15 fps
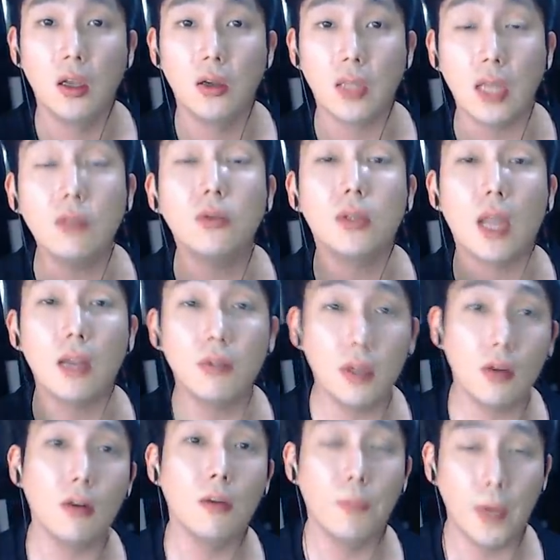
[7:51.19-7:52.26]
나도, 나도
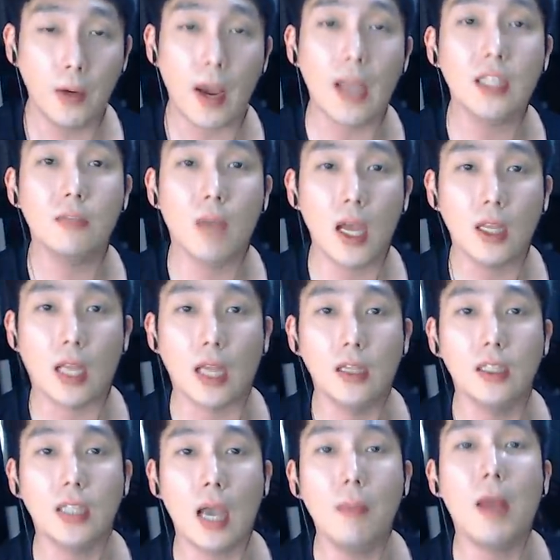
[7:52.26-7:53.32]
이거를 필요하지만
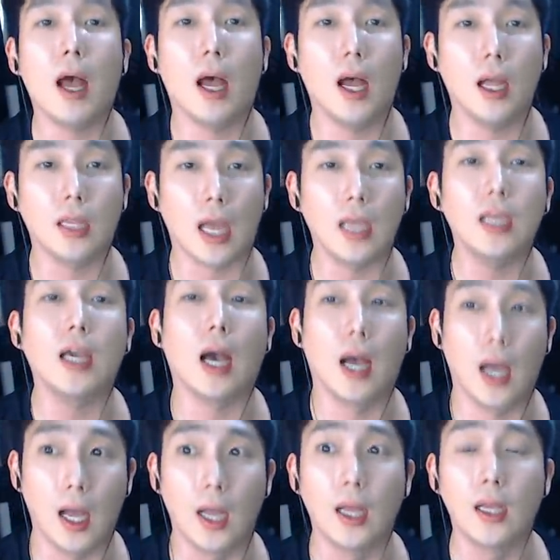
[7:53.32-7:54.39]
나는 참아.
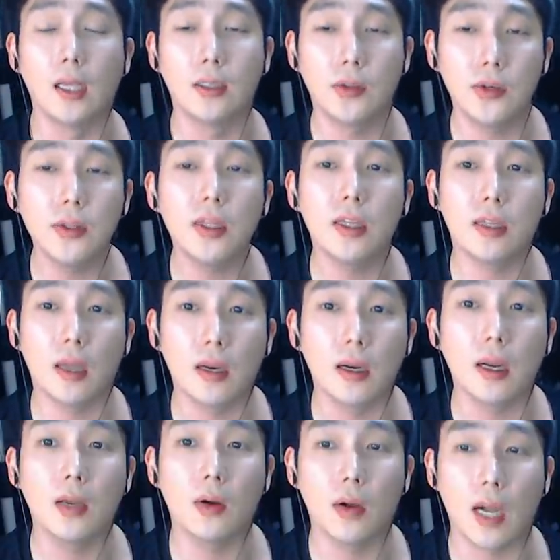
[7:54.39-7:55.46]
나이가.
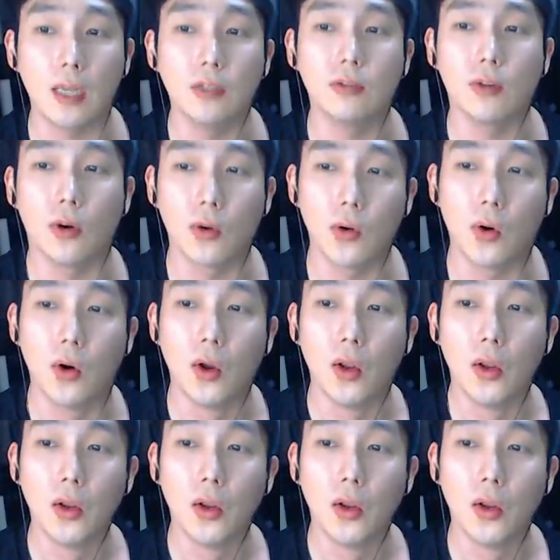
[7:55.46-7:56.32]
34살이라 이걸 가릴 수 없고.